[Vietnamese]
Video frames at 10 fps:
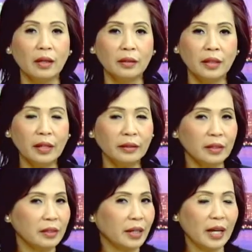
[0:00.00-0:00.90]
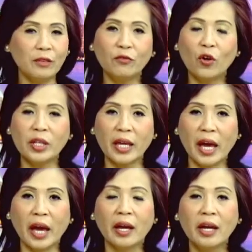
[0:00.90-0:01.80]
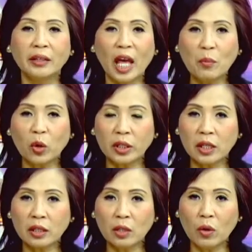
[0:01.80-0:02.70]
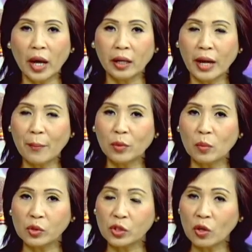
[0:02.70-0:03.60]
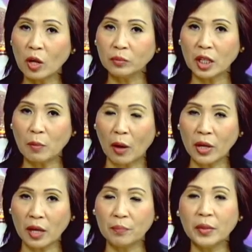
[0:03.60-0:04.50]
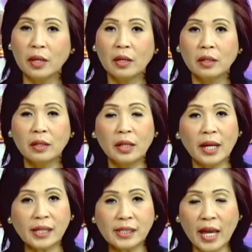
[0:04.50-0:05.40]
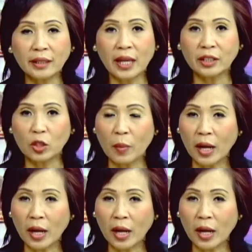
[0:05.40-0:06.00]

Tin từ California, theo một nghiên cứu hàng năm của một số công ty bảo hiểm, người lái xe tại tiểu bang